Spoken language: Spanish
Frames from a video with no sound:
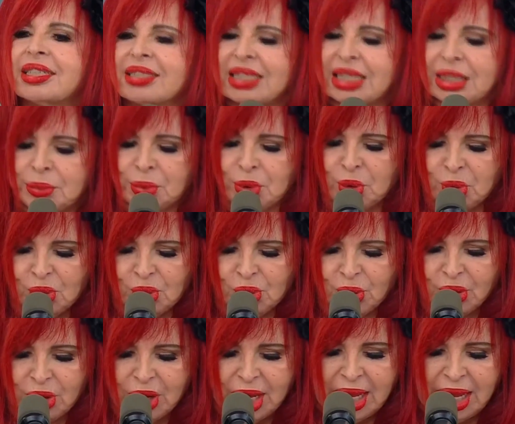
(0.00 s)
escribió
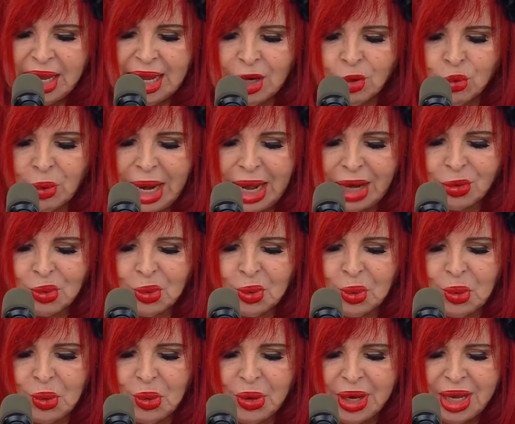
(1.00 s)
el
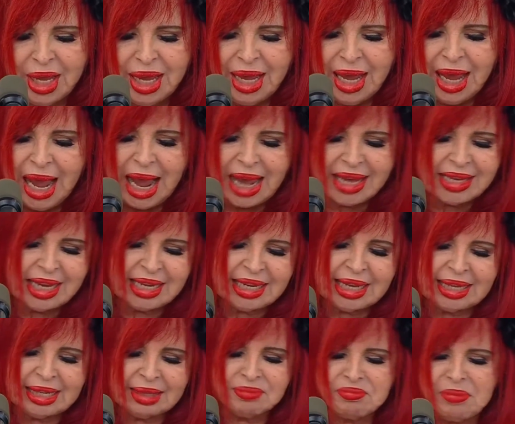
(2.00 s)
oráculo. Ahí
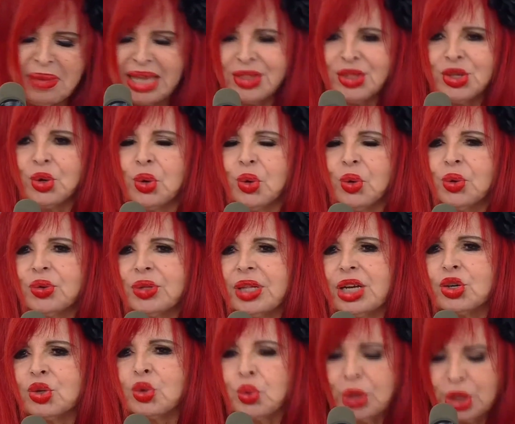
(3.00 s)
en medio
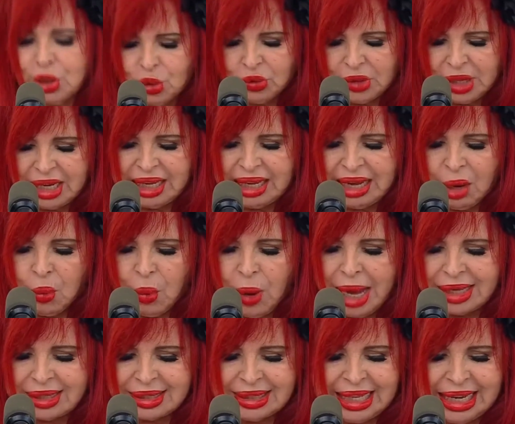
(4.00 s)
del rugido del
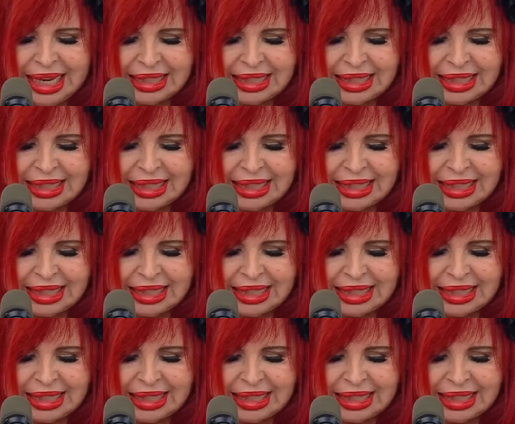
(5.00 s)
jaguar de